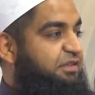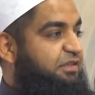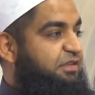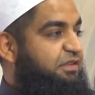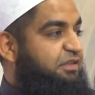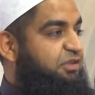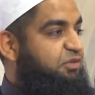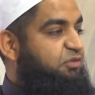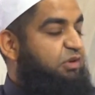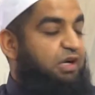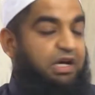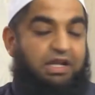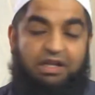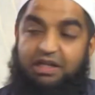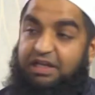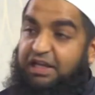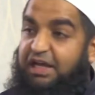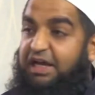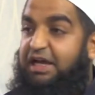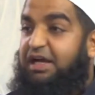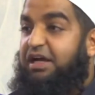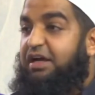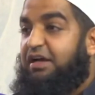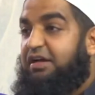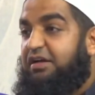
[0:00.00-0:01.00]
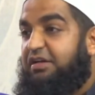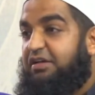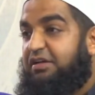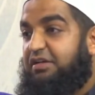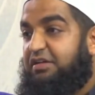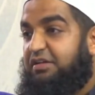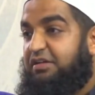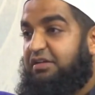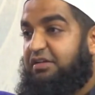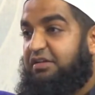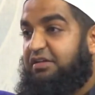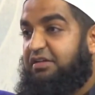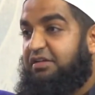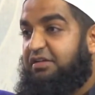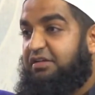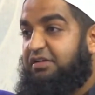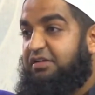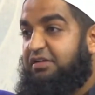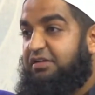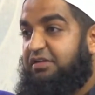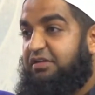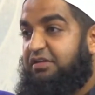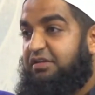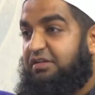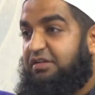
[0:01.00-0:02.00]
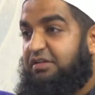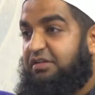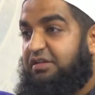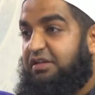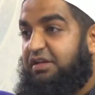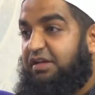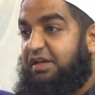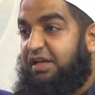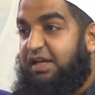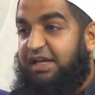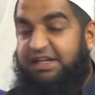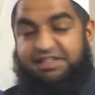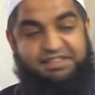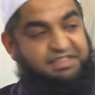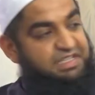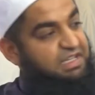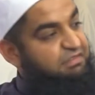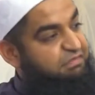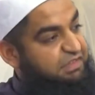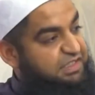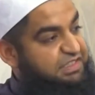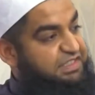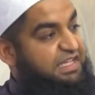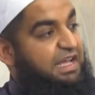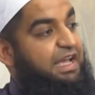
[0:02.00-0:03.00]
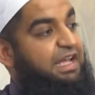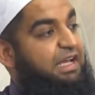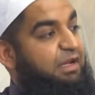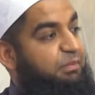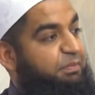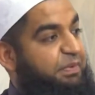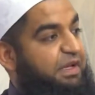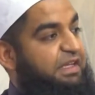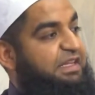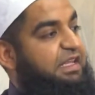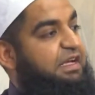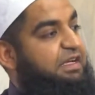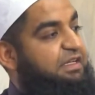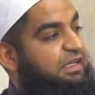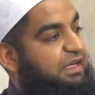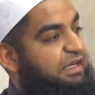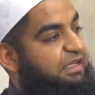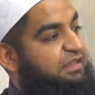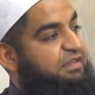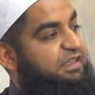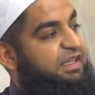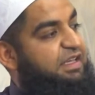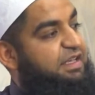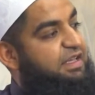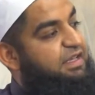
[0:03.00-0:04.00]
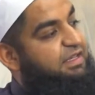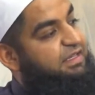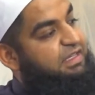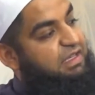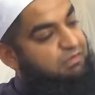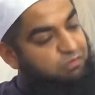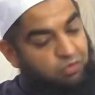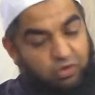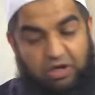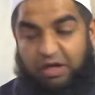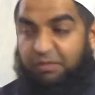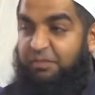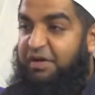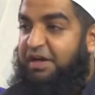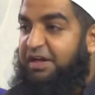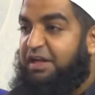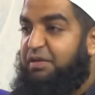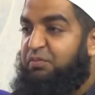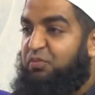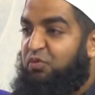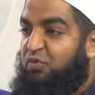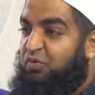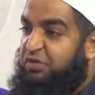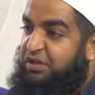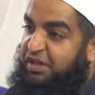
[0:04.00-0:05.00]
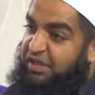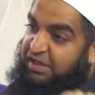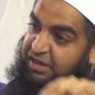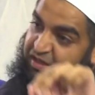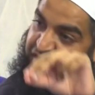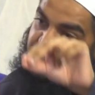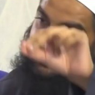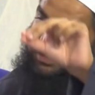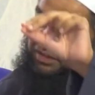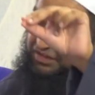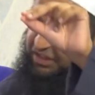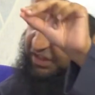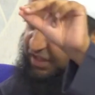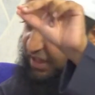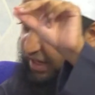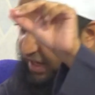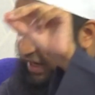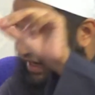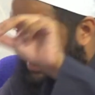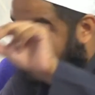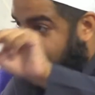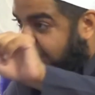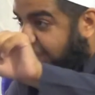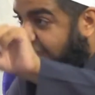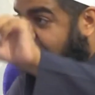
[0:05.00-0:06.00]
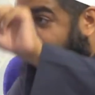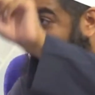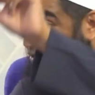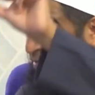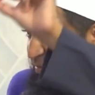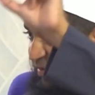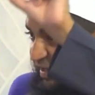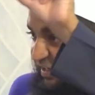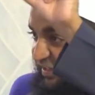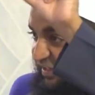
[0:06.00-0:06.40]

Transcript: तो अल्लाह ऐसे वसाइल पैदा करते हैं कि वो हमारे मुंह के अंदर आएगी और हमारे